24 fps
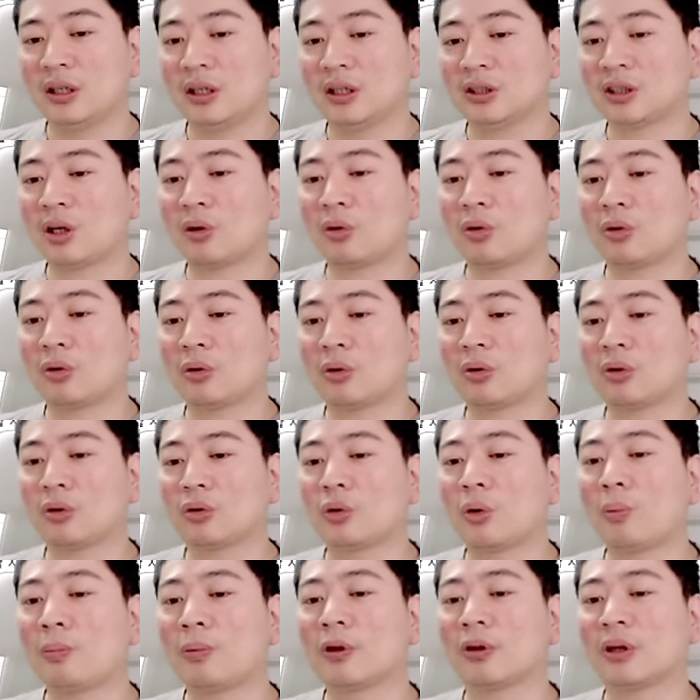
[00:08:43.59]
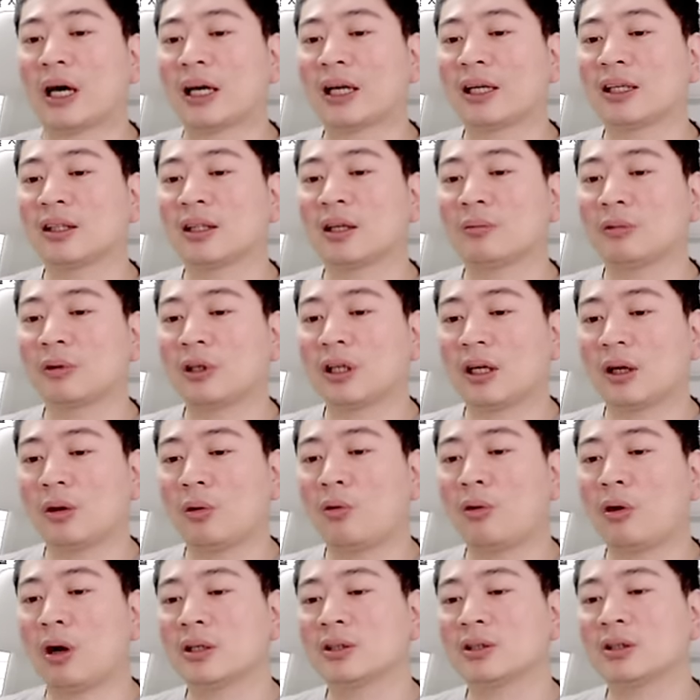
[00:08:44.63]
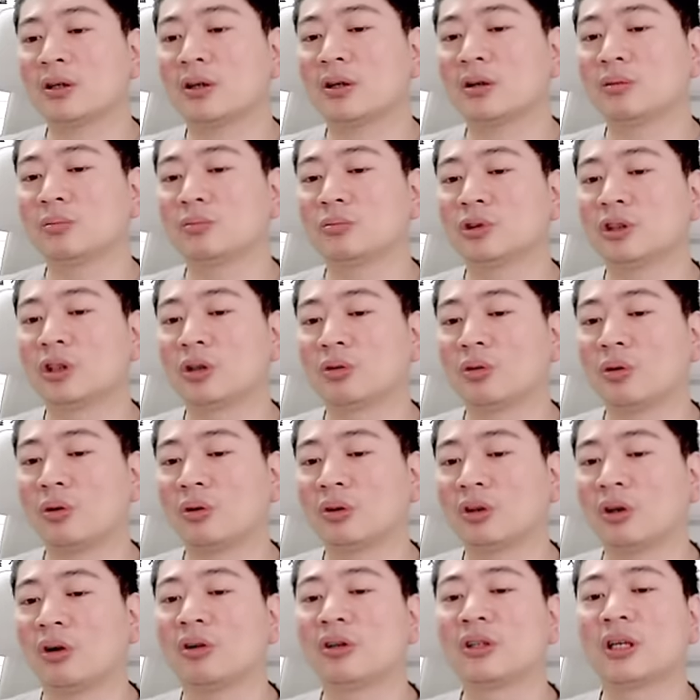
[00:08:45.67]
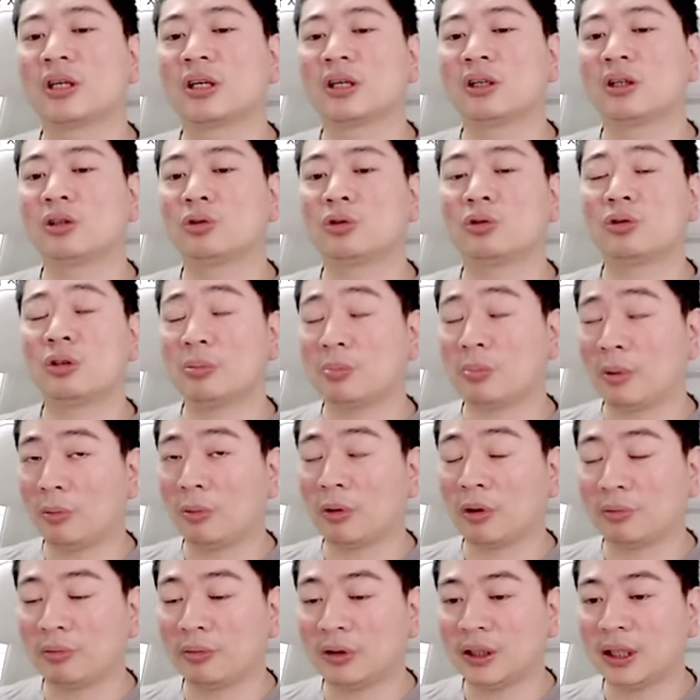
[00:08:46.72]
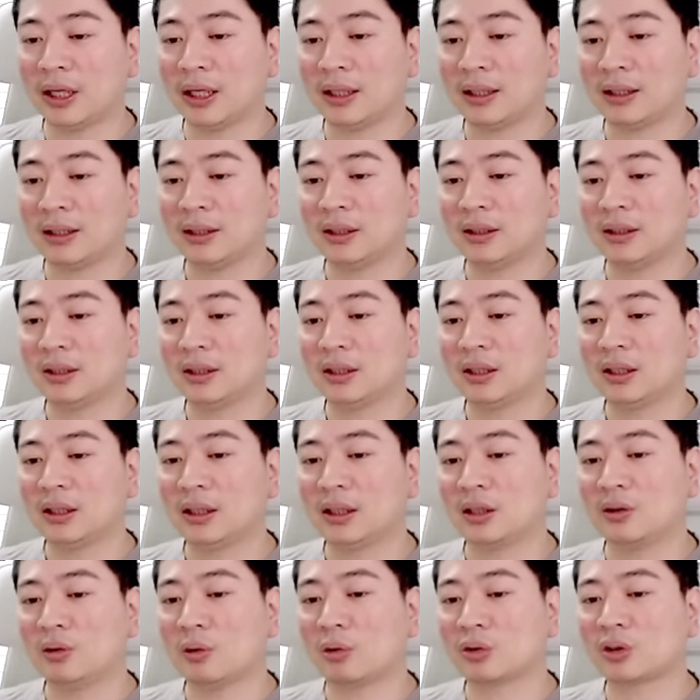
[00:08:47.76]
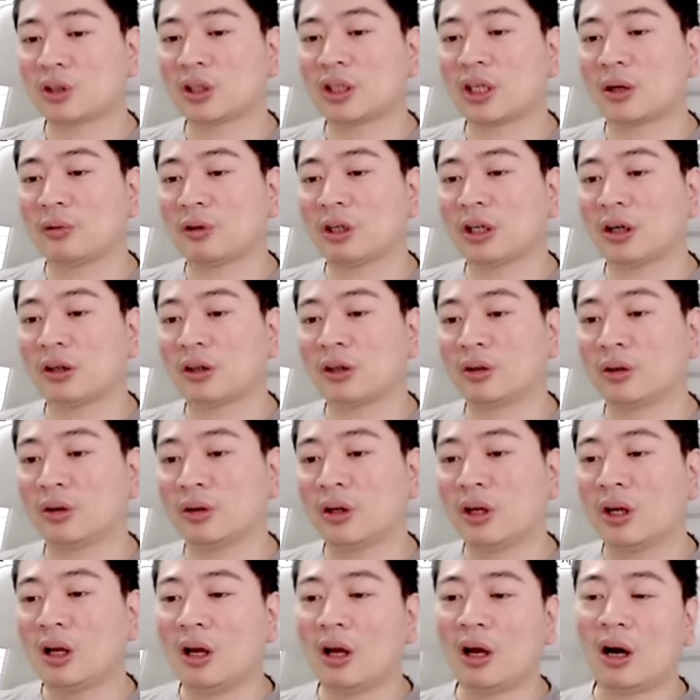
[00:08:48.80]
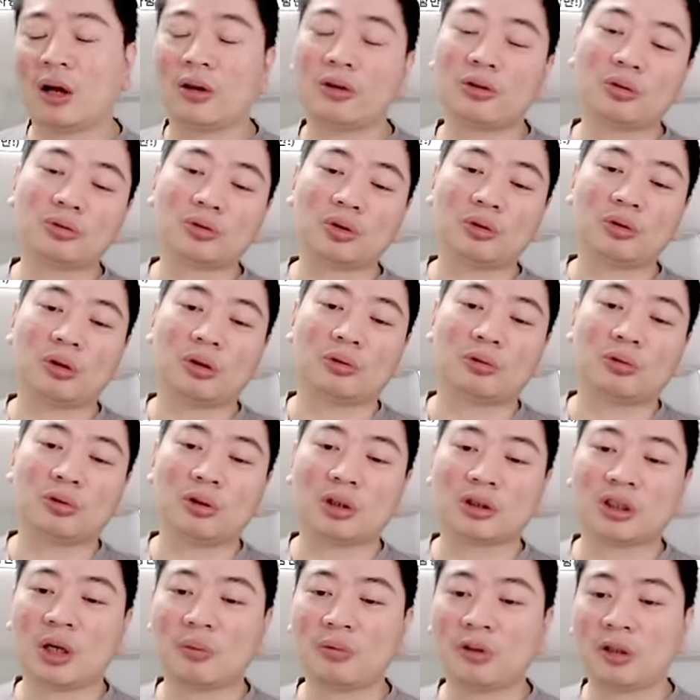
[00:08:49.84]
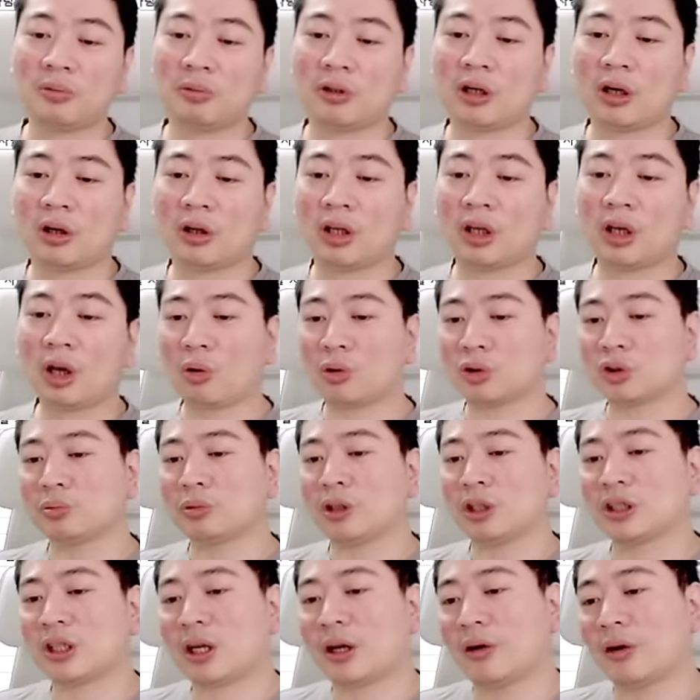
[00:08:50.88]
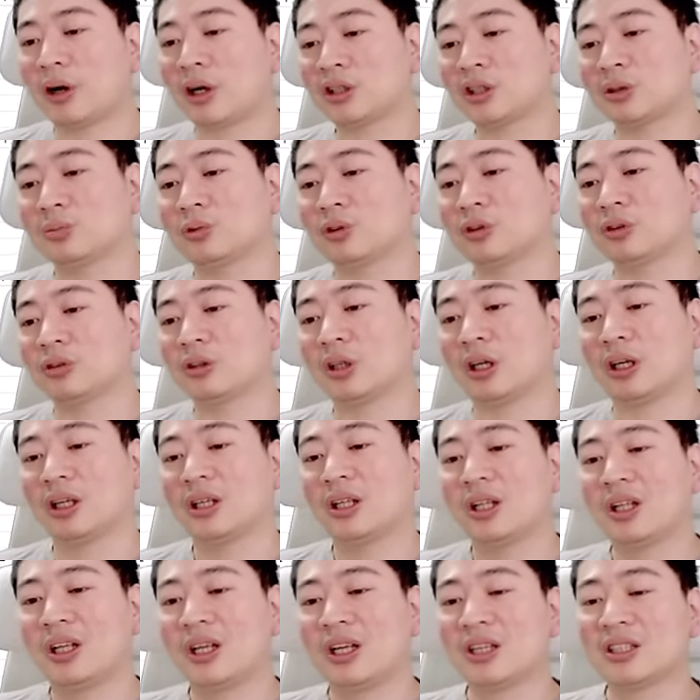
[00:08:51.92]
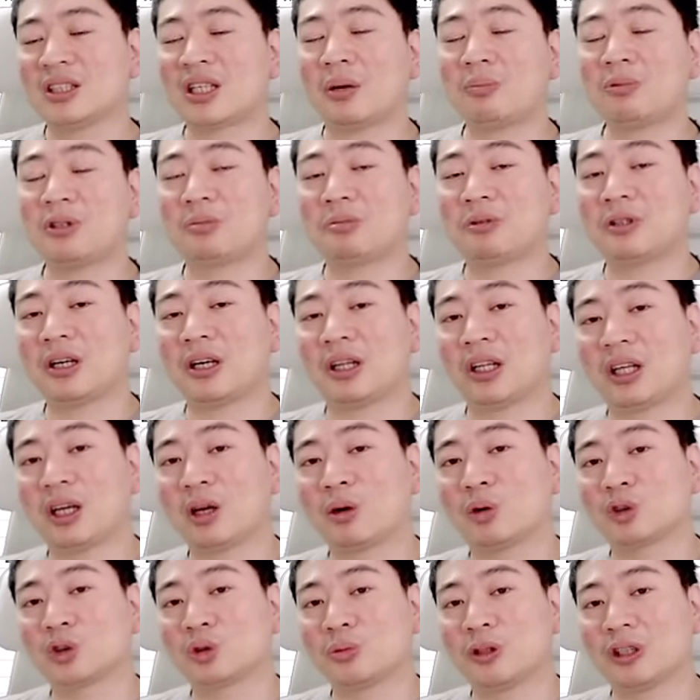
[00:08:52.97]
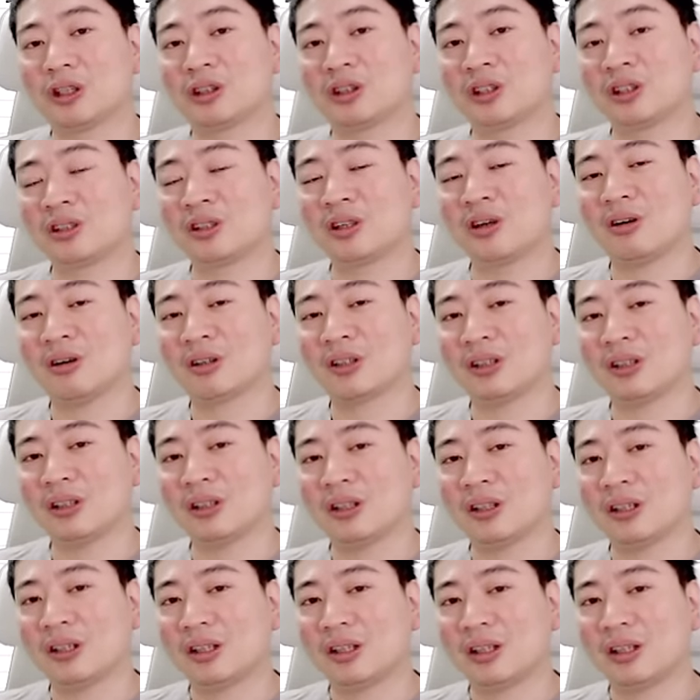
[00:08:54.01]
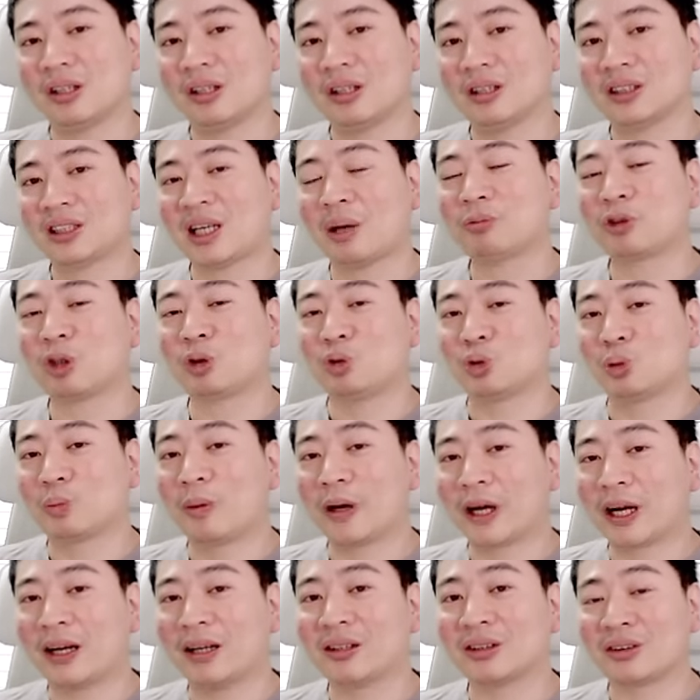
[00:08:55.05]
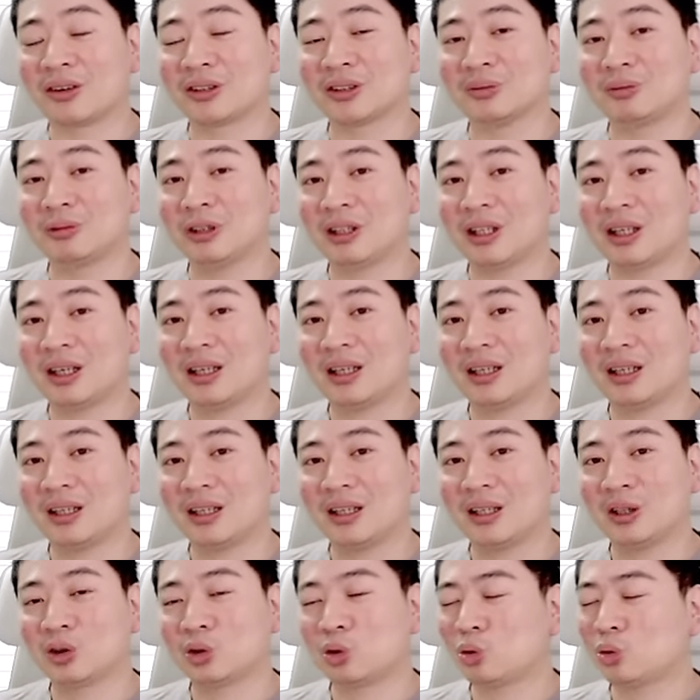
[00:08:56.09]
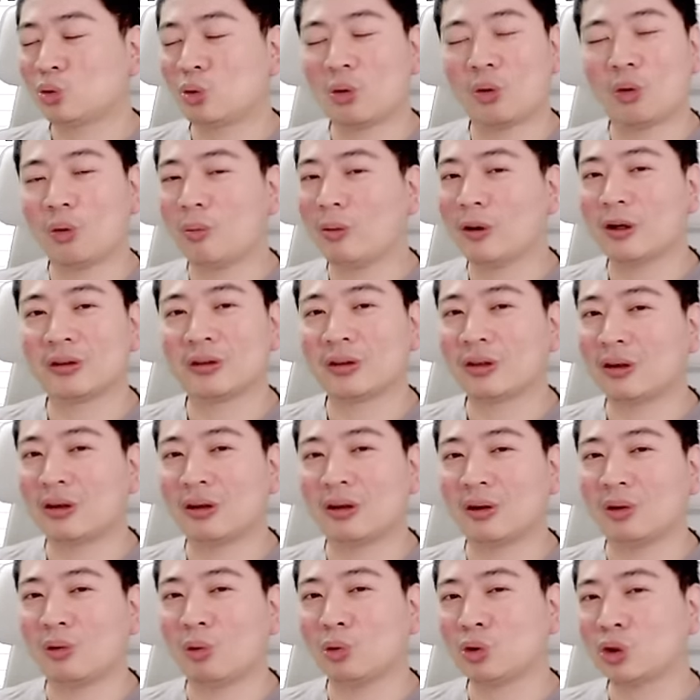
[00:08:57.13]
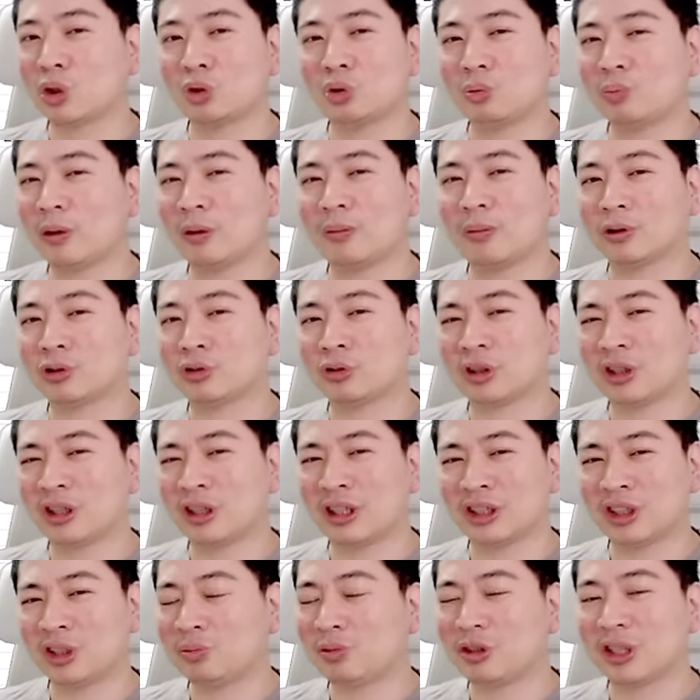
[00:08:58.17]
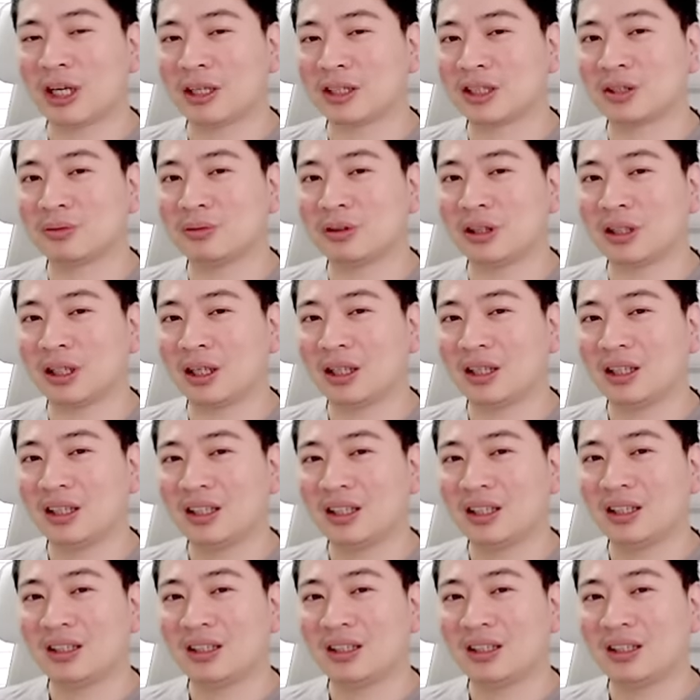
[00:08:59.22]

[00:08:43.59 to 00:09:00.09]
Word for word: 참고로 이거는 높이도 낮기 때문에 호환성 문제도 덜 생기는 튜닝 메모리입니다. 이거 예, 선택하면 될 것 같아요. 아니 성준님 그냥 32기가 4개 꽂으면 되잖아요 하신 분인데 32기가 4개 꽂으면 클럭이 3600까지 떨어집니다. 수동 오버에서 5600 맞추기가 쉽지 않습니다.